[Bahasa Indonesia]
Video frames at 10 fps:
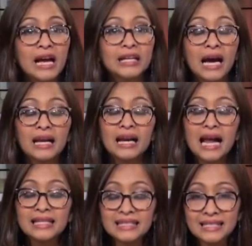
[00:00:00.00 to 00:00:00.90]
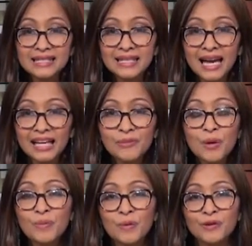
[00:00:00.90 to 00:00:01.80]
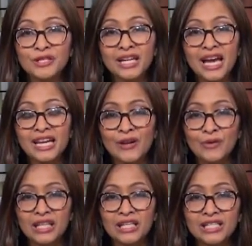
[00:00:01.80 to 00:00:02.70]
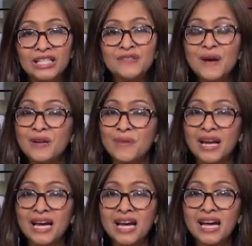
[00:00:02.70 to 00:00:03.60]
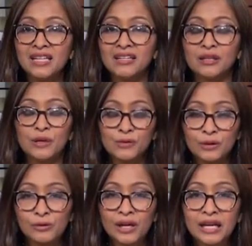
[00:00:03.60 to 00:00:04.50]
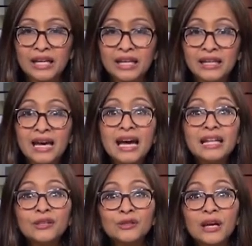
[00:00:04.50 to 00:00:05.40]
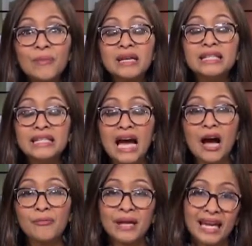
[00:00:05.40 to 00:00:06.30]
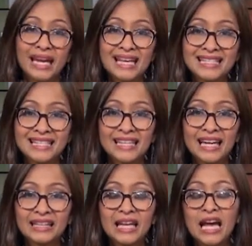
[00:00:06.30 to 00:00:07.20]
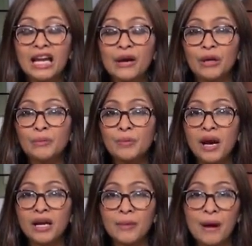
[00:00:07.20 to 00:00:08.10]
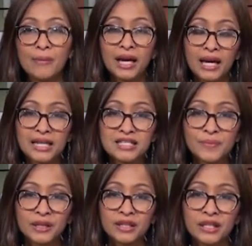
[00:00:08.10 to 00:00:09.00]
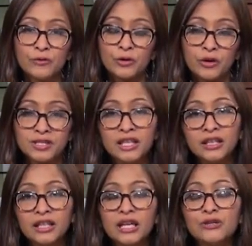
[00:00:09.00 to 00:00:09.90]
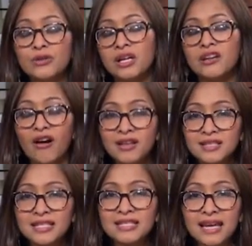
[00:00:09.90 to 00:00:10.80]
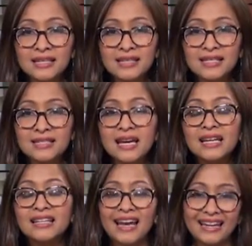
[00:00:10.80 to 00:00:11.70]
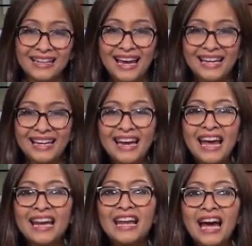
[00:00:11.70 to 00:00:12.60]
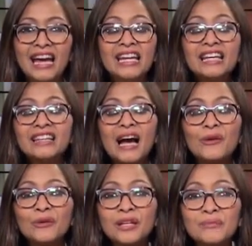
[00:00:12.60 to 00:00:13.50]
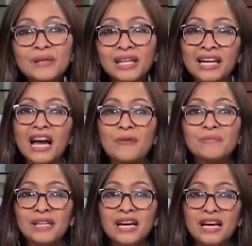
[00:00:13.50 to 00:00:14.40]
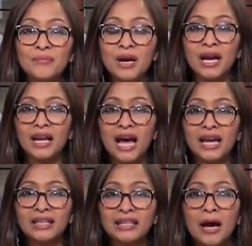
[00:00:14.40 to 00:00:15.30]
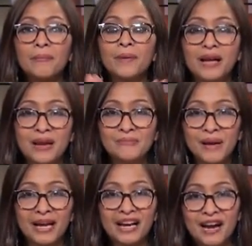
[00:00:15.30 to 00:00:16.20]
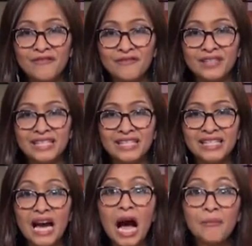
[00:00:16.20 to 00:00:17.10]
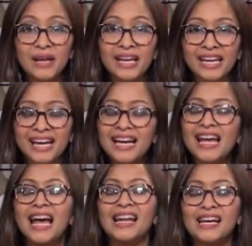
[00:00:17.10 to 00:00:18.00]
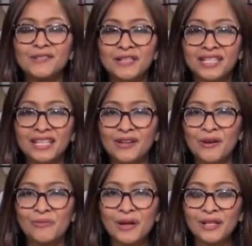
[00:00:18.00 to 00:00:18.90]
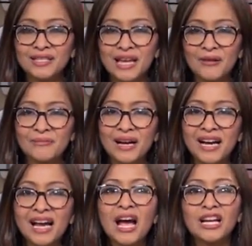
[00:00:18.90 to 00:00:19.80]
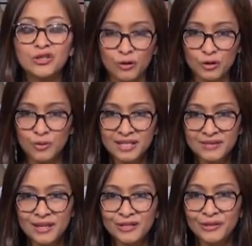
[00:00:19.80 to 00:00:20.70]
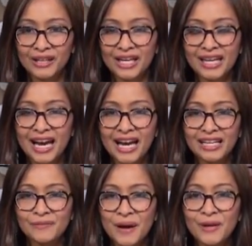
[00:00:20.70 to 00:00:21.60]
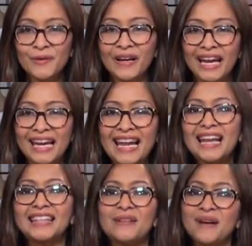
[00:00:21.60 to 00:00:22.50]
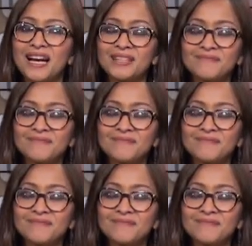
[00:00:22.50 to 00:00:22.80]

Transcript: yang rajin sekali mempromosikan Indonesia di mana-mana, termasuk di luar negeri dan terutama di Amerika Serikat. Lewat berbagai pameran seperti di New York City dan juga di Austin, Texas dan lain-lain. Nah, ingin tahu lebih lengkapnya mengenai peran Backcraft di Amerika? Langsung aja kita ngobrol sama Joshua Simanjuntak yang akan dipandu oleh Naratama.